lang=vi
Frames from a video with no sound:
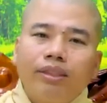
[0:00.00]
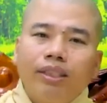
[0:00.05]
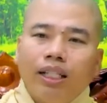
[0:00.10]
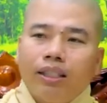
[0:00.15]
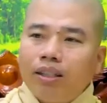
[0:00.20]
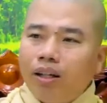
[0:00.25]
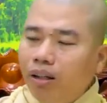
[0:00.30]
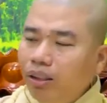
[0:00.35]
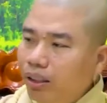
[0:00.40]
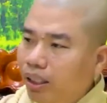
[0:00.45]

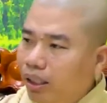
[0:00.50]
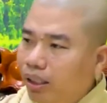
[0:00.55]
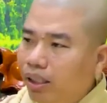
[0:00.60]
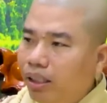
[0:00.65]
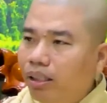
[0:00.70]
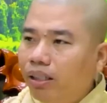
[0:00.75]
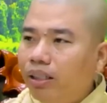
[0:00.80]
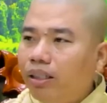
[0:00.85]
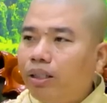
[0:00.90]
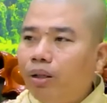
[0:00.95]
nên có những
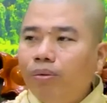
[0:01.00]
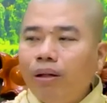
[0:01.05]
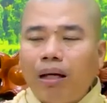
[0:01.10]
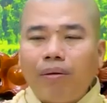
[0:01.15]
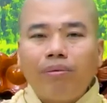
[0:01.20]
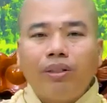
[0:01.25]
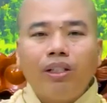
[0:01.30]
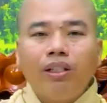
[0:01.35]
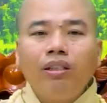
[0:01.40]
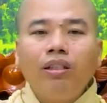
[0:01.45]
người cũng
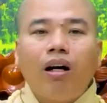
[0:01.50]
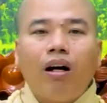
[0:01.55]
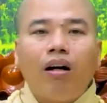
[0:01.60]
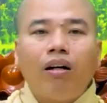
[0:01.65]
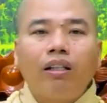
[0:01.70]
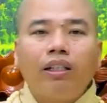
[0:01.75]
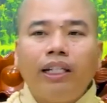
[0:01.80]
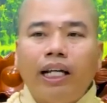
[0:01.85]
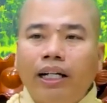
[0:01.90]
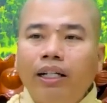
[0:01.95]
làm trưởng
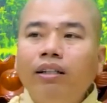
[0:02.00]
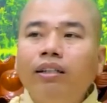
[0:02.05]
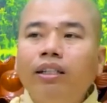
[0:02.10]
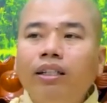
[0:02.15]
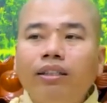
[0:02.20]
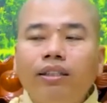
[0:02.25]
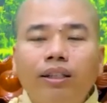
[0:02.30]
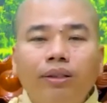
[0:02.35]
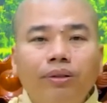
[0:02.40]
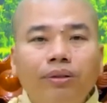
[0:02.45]
đoàn dẫn người
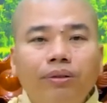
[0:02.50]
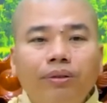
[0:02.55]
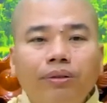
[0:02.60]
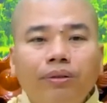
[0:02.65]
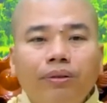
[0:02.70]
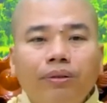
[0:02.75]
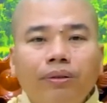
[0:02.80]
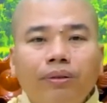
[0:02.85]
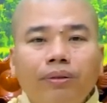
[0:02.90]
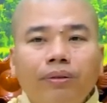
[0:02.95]
đi tu
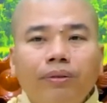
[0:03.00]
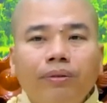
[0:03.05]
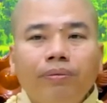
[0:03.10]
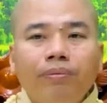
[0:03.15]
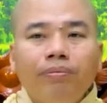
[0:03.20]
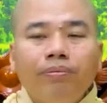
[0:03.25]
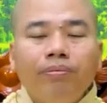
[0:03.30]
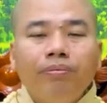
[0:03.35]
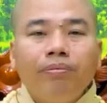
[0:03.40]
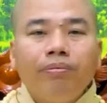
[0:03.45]

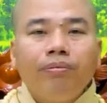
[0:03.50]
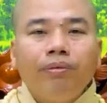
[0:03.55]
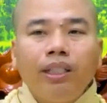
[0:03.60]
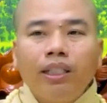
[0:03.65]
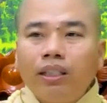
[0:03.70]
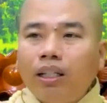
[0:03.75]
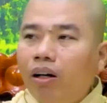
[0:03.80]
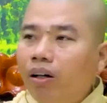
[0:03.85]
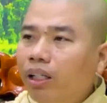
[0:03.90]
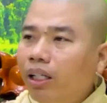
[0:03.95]

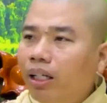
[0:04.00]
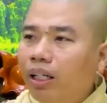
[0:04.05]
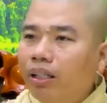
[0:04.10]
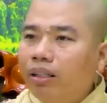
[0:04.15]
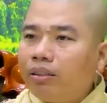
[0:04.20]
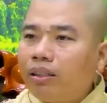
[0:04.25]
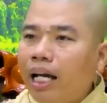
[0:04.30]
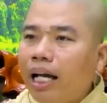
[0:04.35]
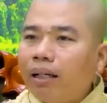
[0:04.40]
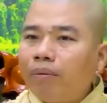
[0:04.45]
nhưng đối với
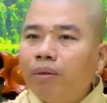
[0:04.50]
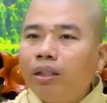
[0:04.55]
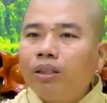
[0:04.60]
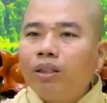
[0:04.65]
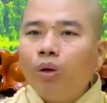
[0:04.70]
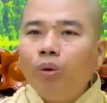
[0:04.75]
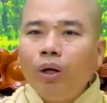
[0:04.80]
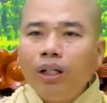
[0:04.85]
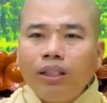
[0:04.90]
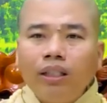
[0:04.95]
người thân mình
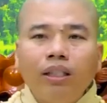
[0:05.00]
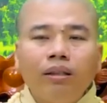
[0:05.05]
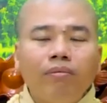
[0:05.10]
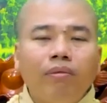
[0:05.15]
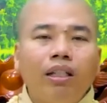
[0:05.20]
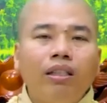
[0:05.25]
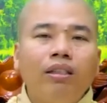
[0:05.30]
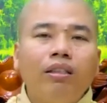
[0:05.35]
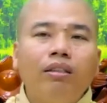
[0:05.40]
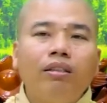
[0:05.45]
tu ít
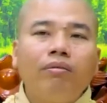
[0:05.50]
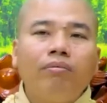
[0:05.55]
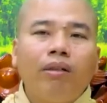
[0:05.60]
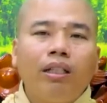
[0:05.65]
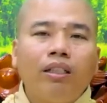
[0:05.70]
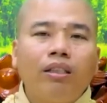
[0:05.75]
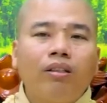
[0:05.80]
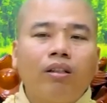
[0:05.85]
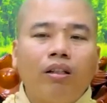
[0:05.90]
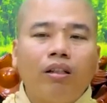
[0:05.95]
hơn mình
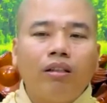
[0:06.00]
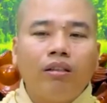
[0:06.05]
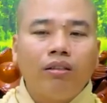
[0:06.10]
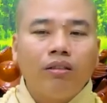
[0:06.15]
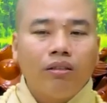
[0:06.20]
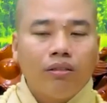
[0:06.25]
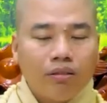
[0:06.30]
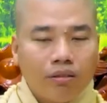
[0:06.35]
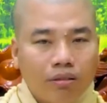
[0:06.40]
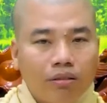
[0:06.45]
mình
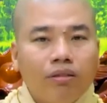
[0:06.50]
còn